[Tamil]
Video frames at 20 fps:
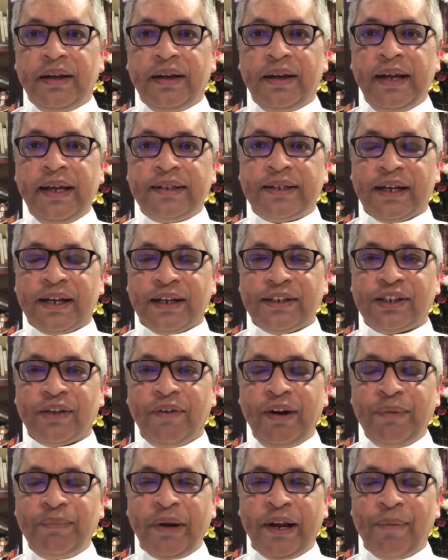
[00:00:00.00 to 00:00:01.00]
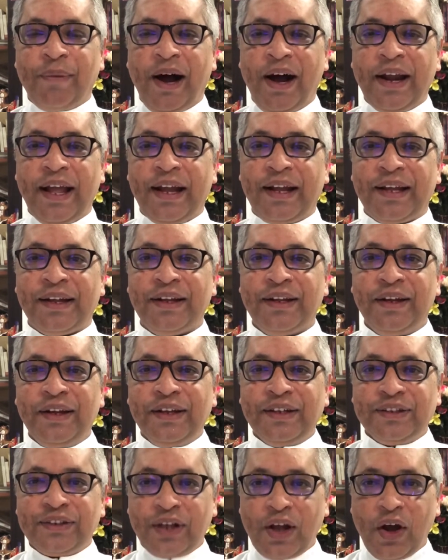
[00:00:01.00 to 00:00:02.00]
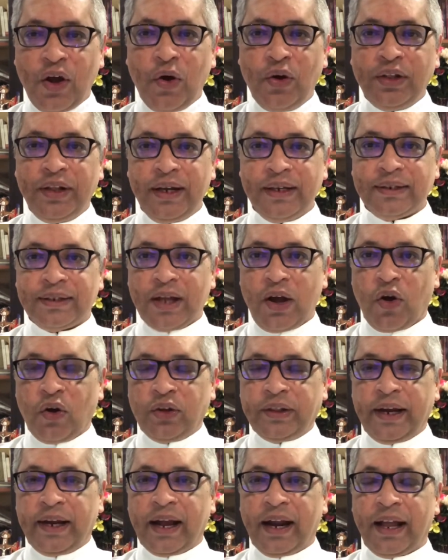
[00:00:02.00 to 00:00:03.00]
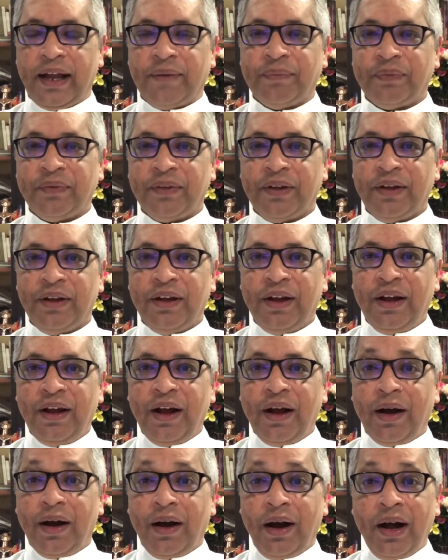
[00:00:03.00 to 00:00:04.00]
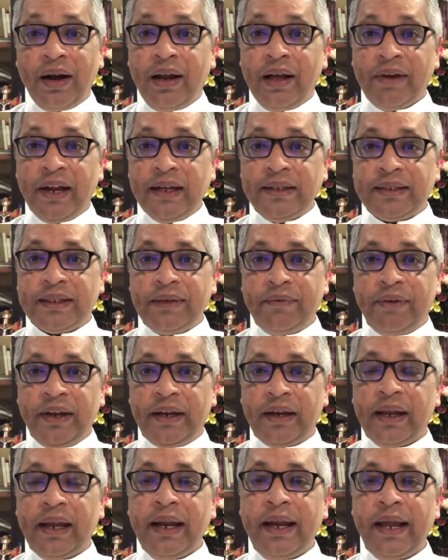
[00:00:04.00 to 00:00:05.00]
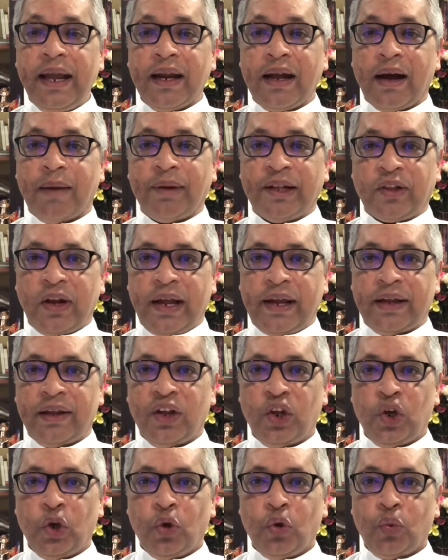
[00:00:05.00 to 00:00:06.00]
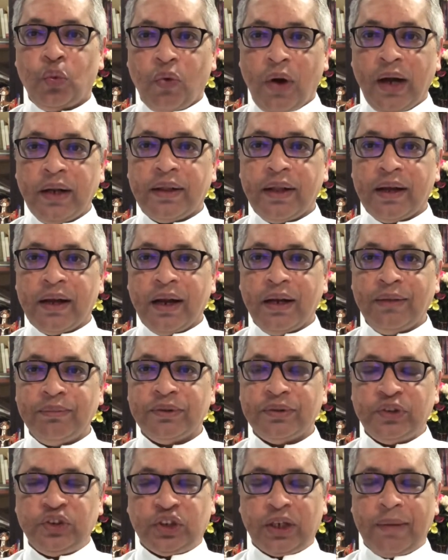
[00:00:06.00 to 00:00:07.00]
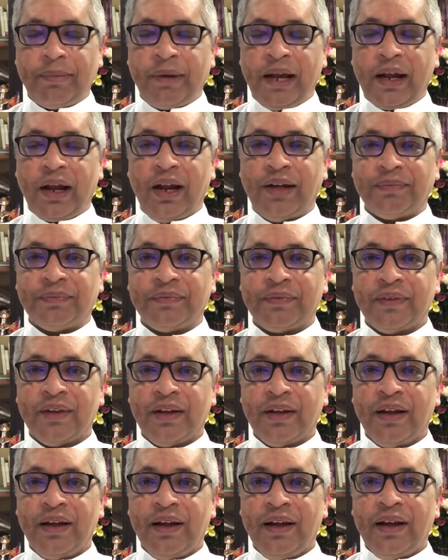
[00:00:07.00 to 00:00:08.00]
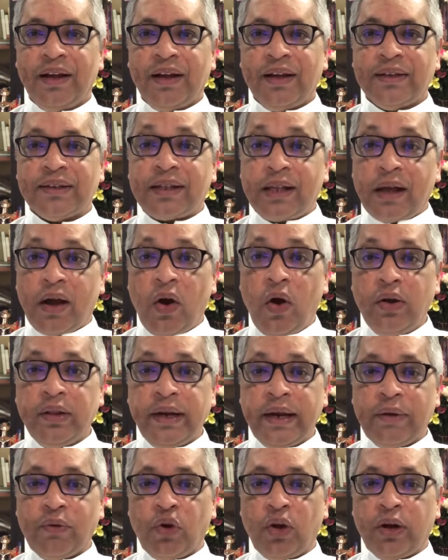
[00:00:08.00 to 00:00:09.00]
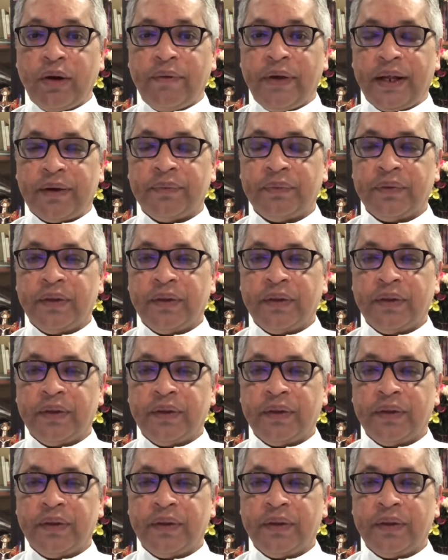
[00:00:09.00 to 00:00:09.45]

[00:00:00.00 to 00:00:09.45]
இயேசு கிறிஸ்துவில் பிரியமான சகோதர சகோதரிகளே ஆண்டவர் இயேசுவின் இனிய நாமத்திலே வாழ்த்துக்களும் ஜபங்களும் சகோதரி ஒருவர்